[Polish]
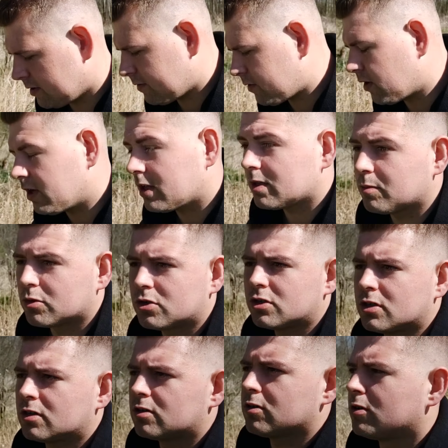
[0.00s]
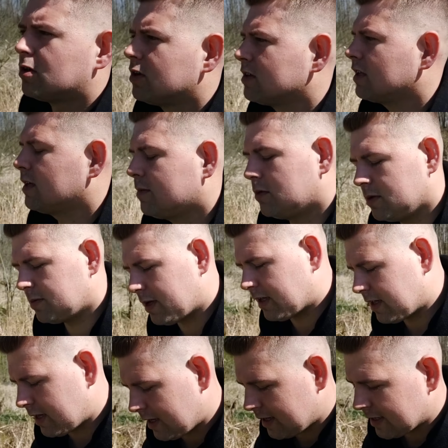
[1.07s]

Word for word: w kolejnym odcinku na moim kanale.